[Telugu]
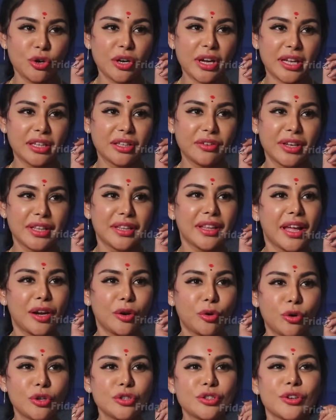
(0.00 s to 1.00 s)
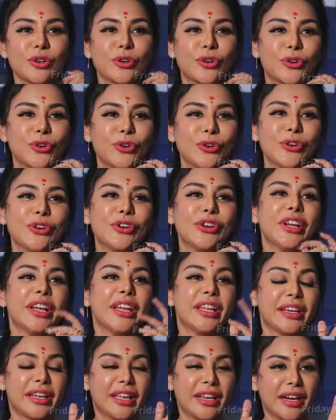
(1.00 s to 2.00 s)
జోక్ అర్థమైంది కానీ కుళ్ళు జోకు
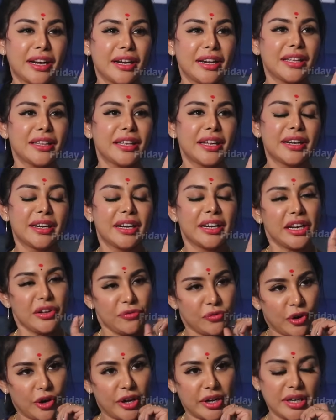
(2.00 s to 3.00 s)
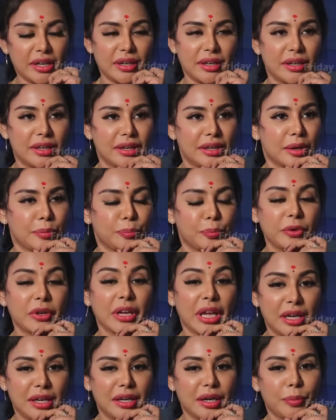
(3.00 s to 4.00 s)
నేను అనేది ఏంటంటే ఫారిన్
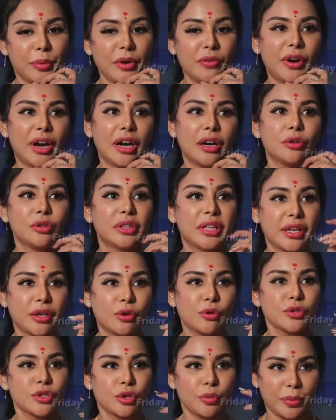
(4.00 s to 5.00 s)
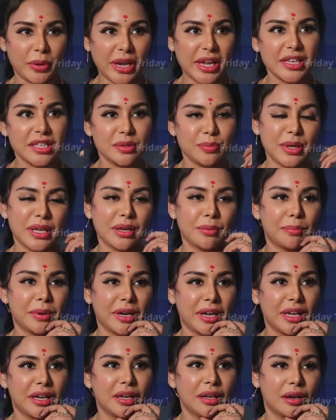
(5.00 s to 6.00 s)
వెళ్ళినప్పుడు వాళ్ళు దే యూస్ టు ప్రైజ్ మీ
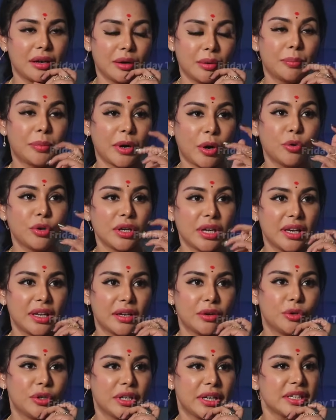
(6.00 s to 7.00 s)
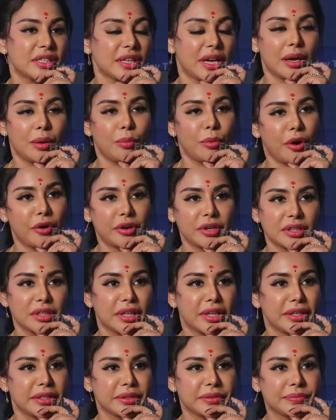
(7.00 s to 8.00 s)
బ్రెయిన్ బ్రౌన్ కలర్ ఉంటే చాలా
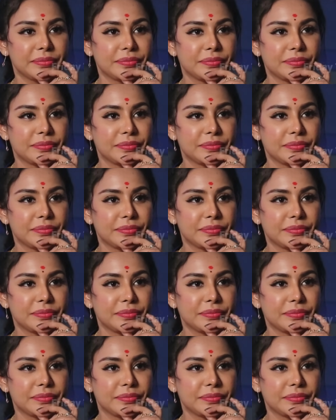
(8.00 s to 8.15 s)
బాగుంటుందని